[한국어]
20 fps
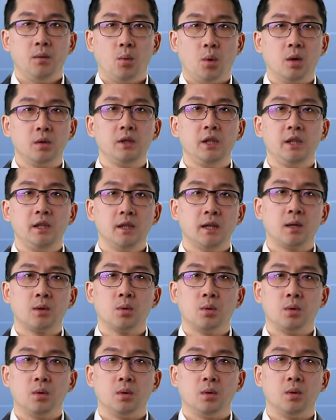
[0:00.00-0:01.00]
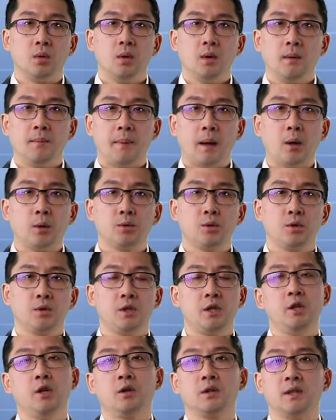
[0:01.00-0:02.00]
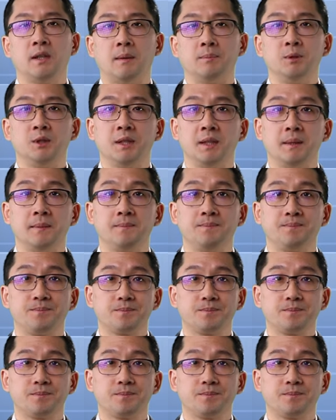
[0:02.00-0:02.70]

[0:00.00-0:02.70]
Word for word: 원인이라고 배웠던 기억이 납니다.